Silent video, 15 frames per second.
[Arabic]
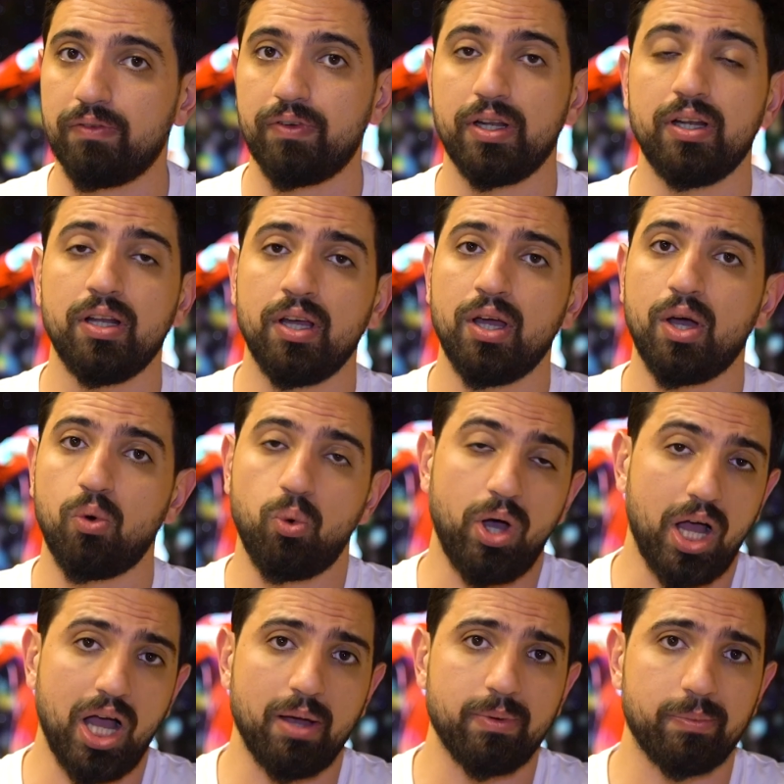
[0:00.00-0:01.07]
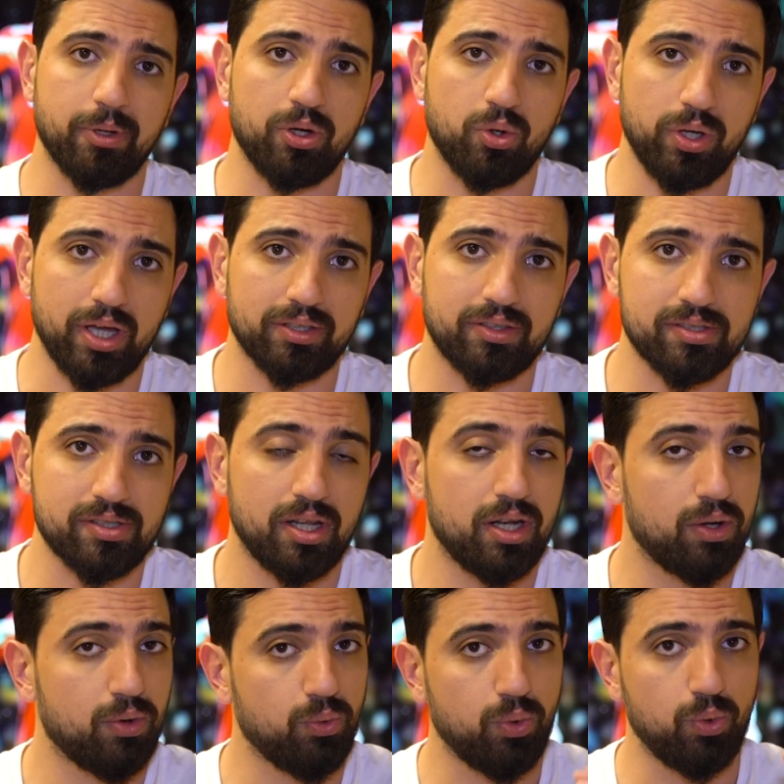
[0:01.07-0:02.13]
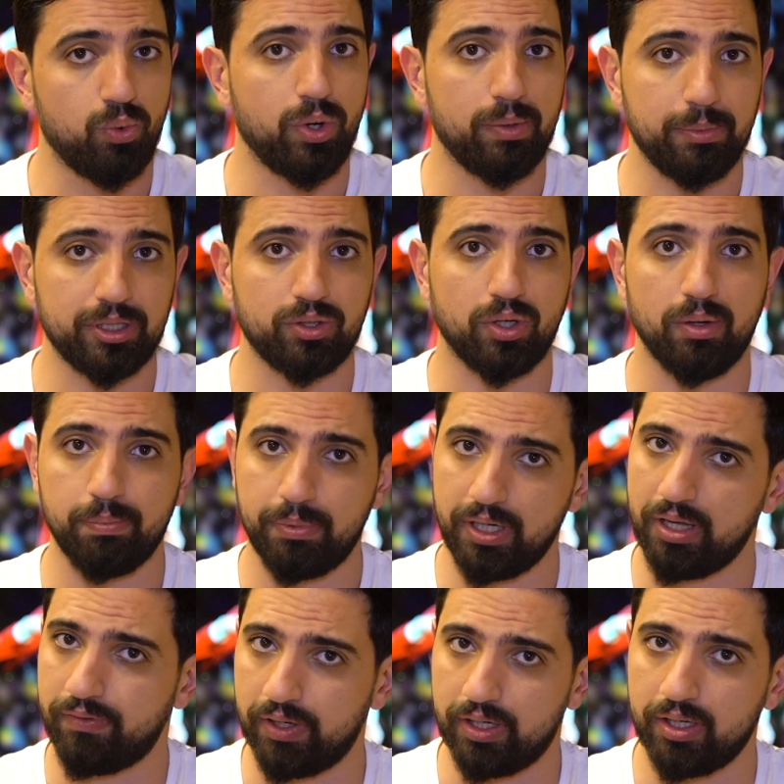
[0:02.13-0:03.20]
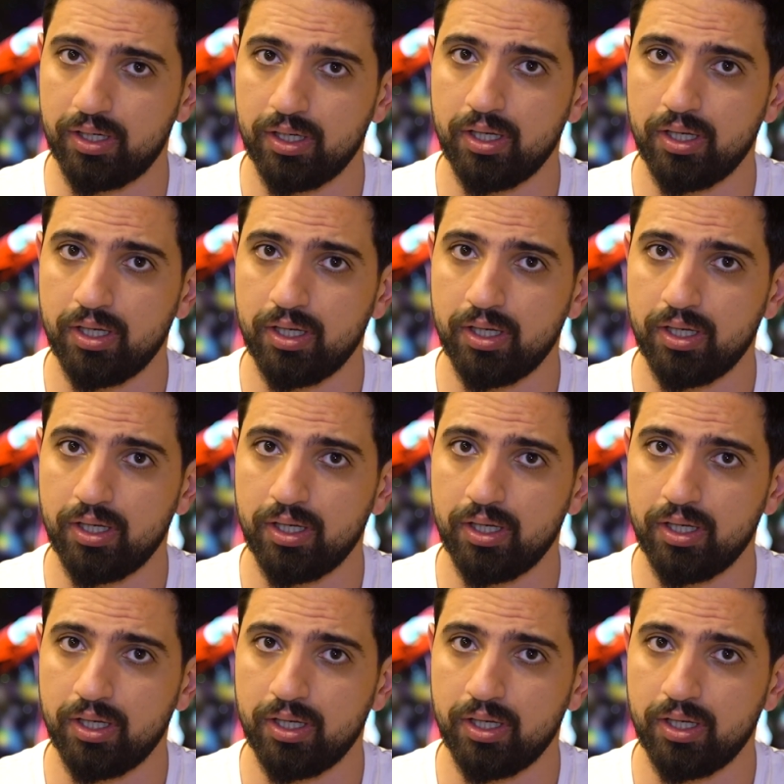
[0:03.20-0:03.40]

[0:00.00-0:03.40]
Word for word: ليفل وحابب أنه يعتزل وهو بالتوب ليفل